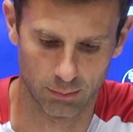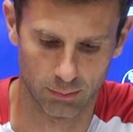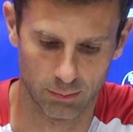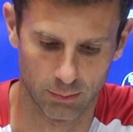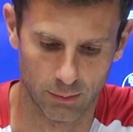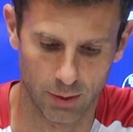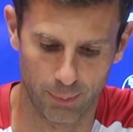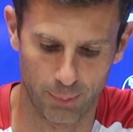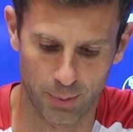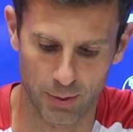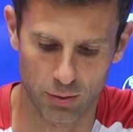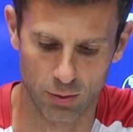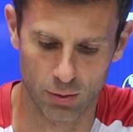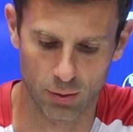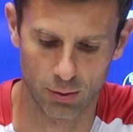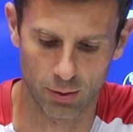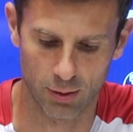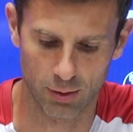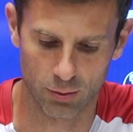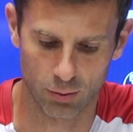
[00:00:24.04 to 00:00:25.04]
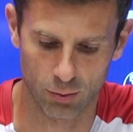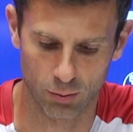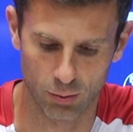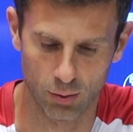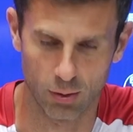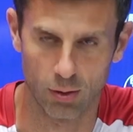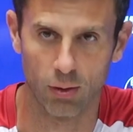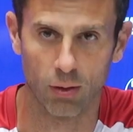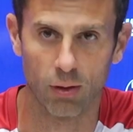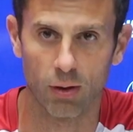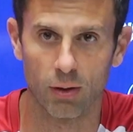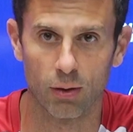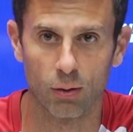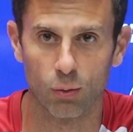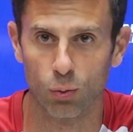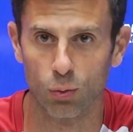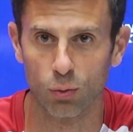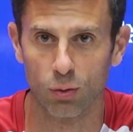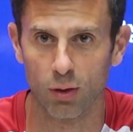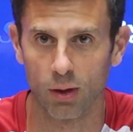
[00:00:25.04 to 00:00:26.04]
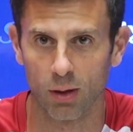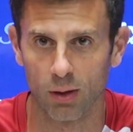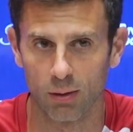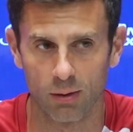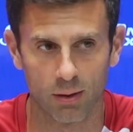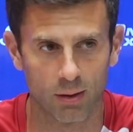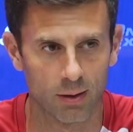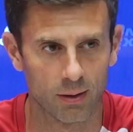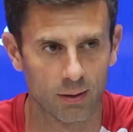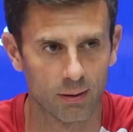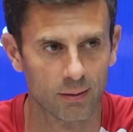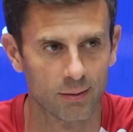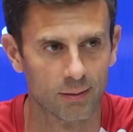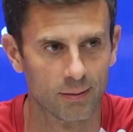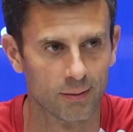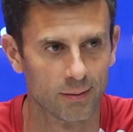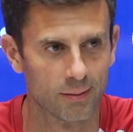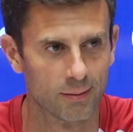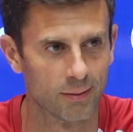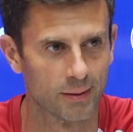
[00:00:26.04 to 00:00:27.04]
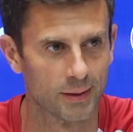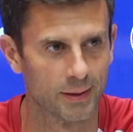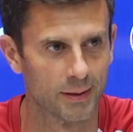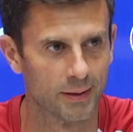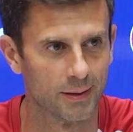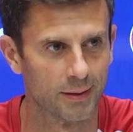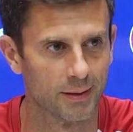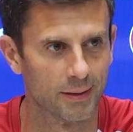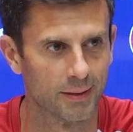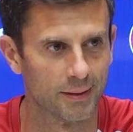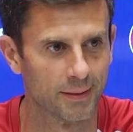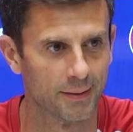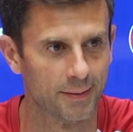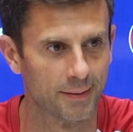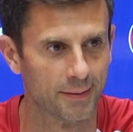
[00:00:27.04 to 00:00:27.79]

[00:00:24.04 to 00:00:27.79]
L'episodio è sotto gli occhi di tutti, allora eh,